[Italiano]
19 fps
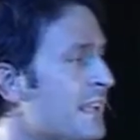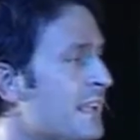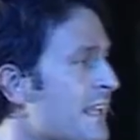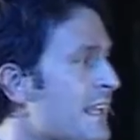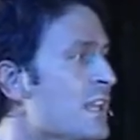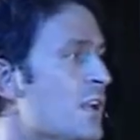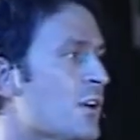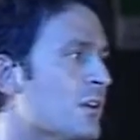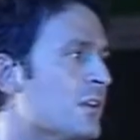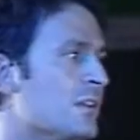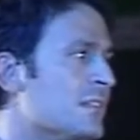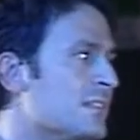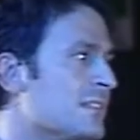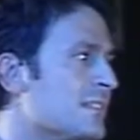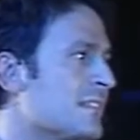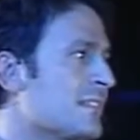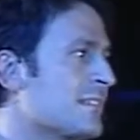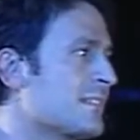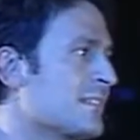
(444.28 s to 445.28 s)
Io,
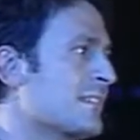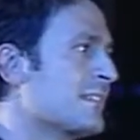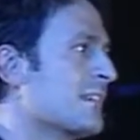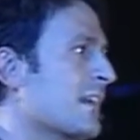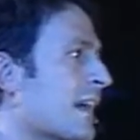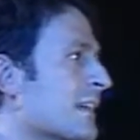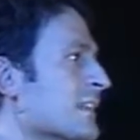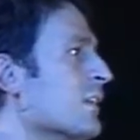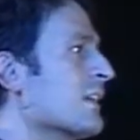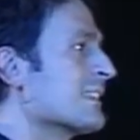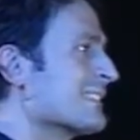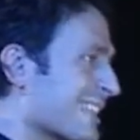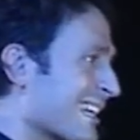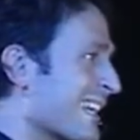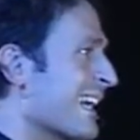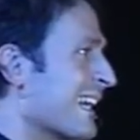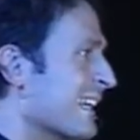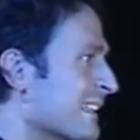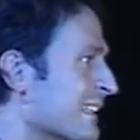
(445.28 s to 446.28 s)
io a
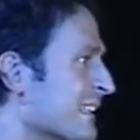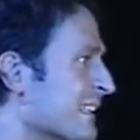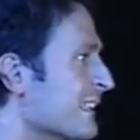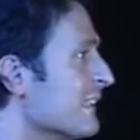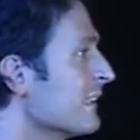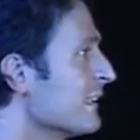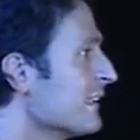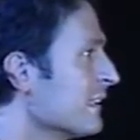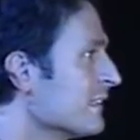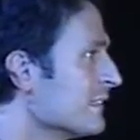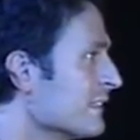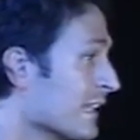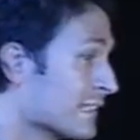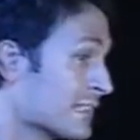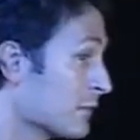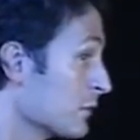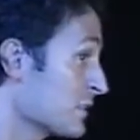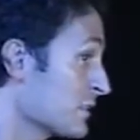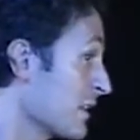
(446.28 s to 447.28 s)
tre anni
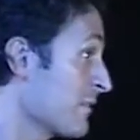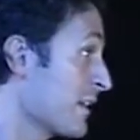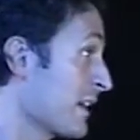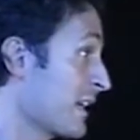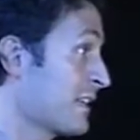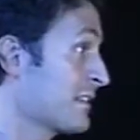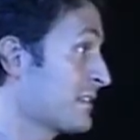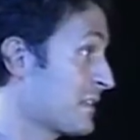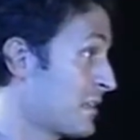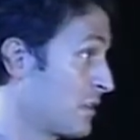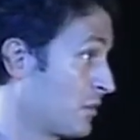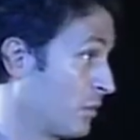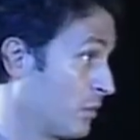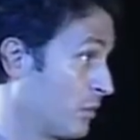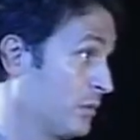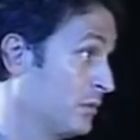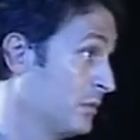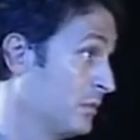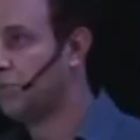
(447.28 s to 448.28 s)
andavo già in vacanza da
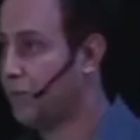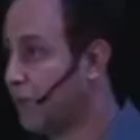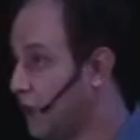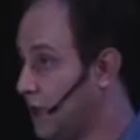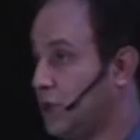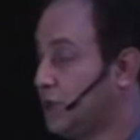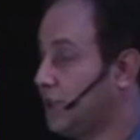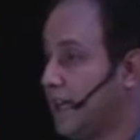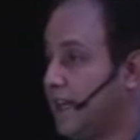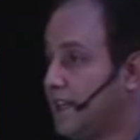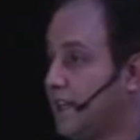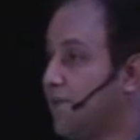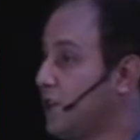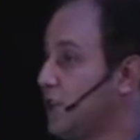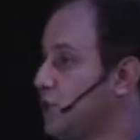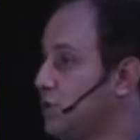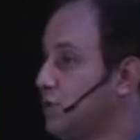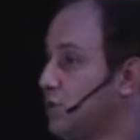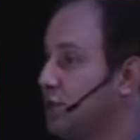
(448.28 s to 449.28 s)
solo. Io a tre anni
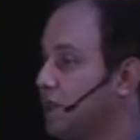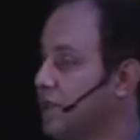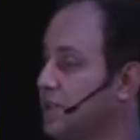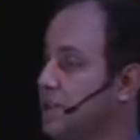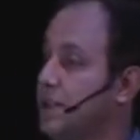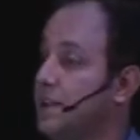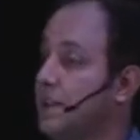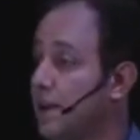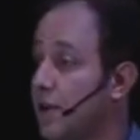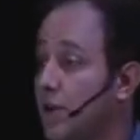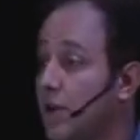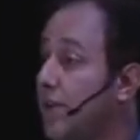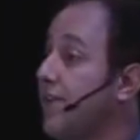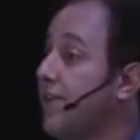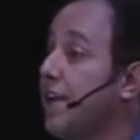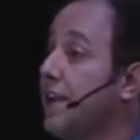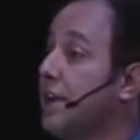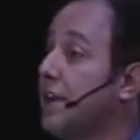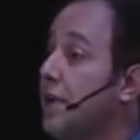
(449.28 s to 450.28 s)
invece ho dovuto decidere o le
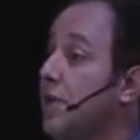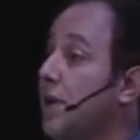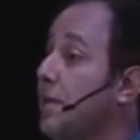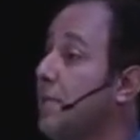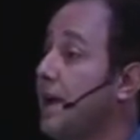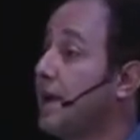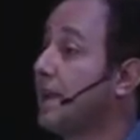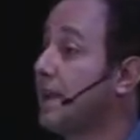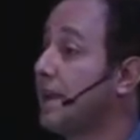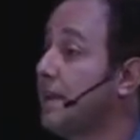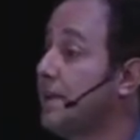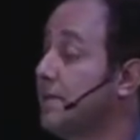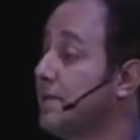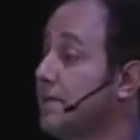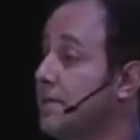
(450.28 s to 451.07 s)
ferie o la macchina.